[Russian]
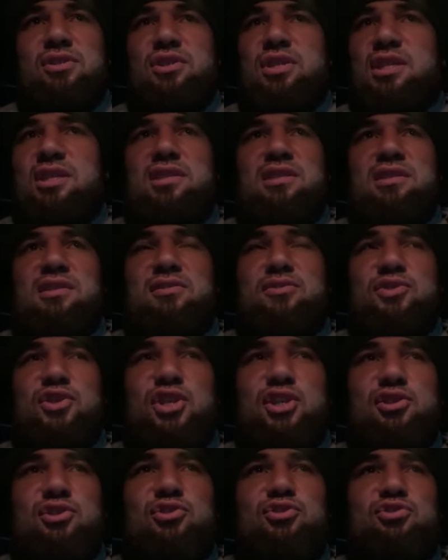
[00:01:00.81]
Сейчас
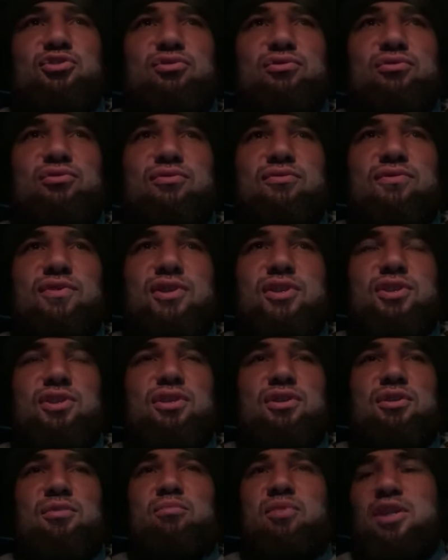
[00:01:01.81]
нервничаю,
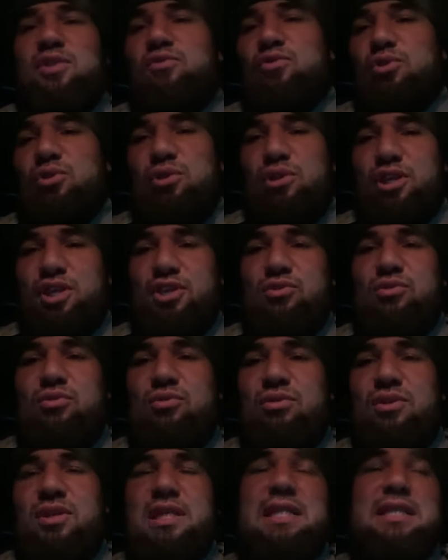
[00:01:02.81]
вышел, подвел
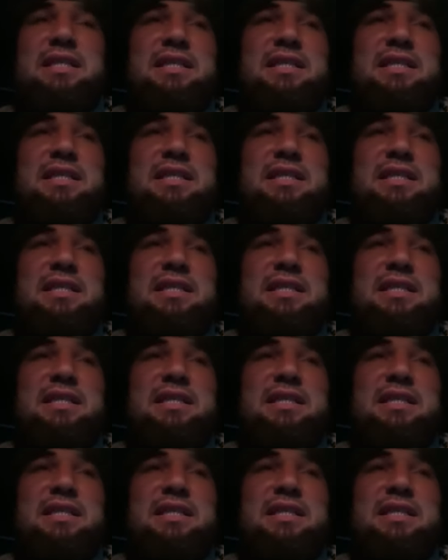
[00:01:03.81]
лигу